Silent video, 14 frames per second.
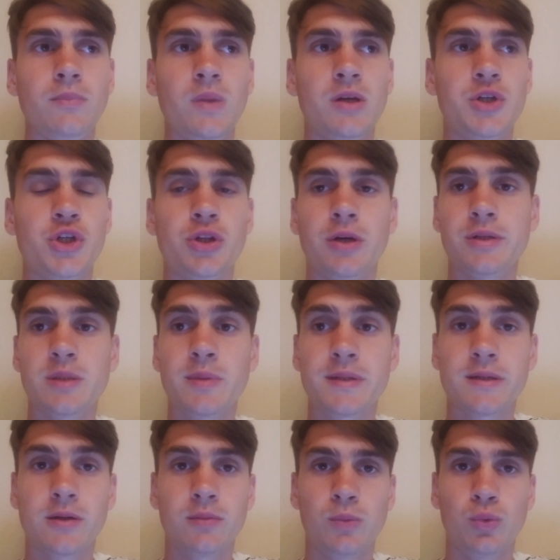считают себя
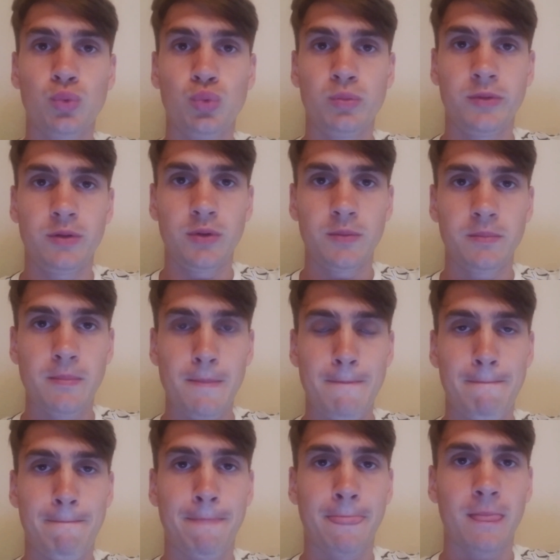самыми умными
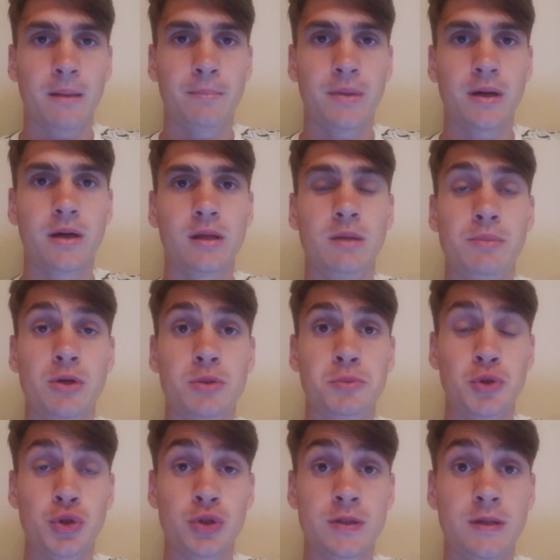пока их не
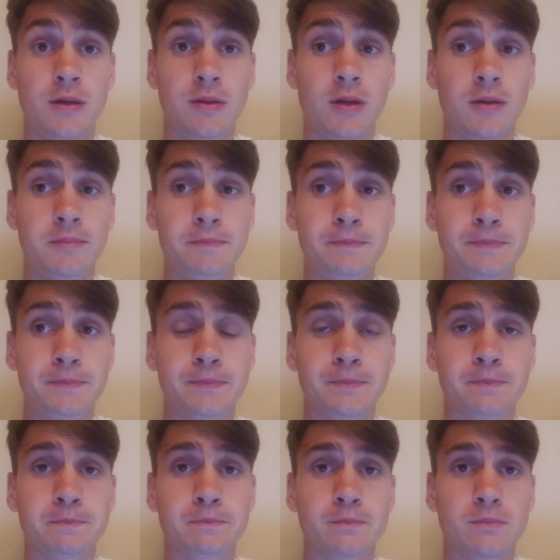прижмешь к стенке,
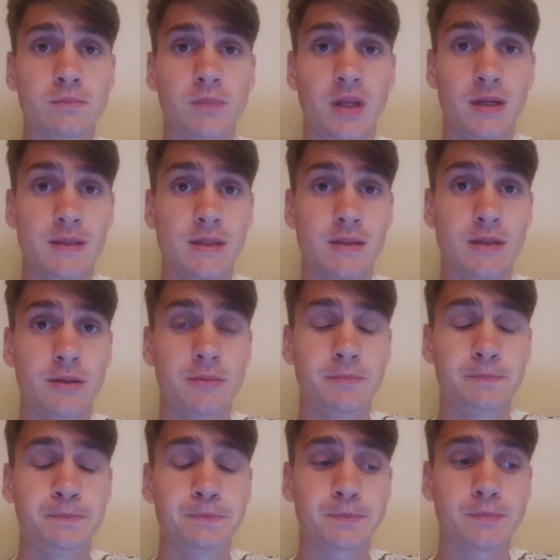так сказать.
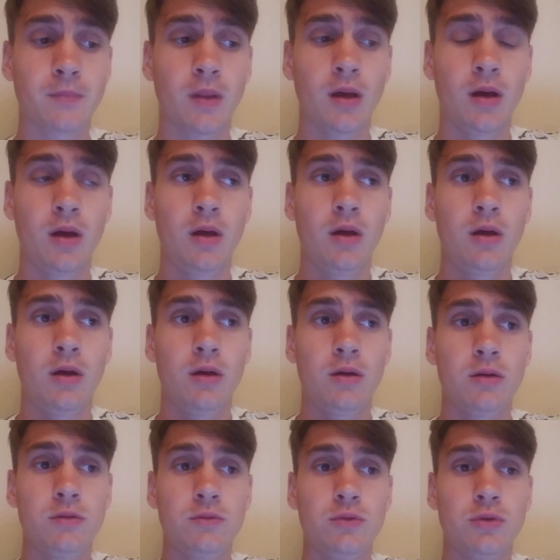
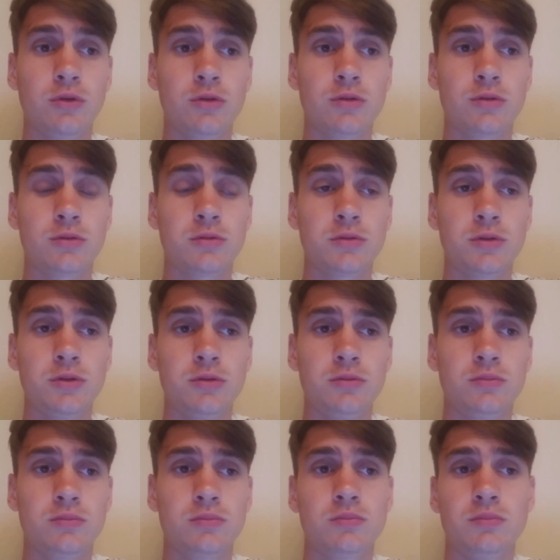Вот. И
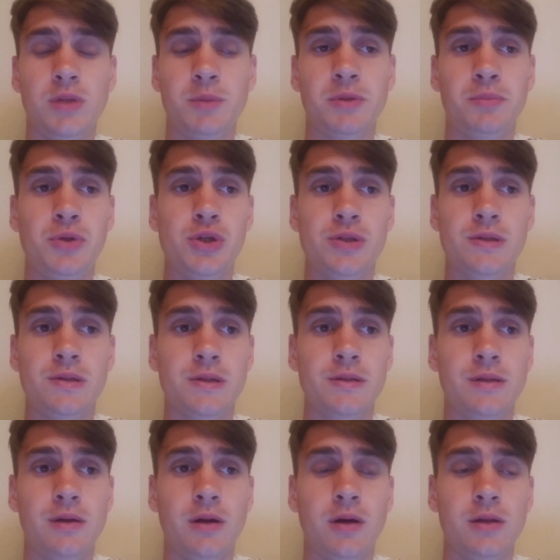моя подписчица не
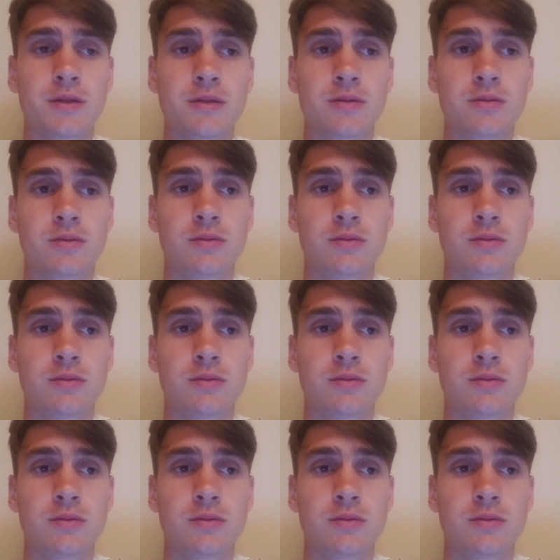растерялась,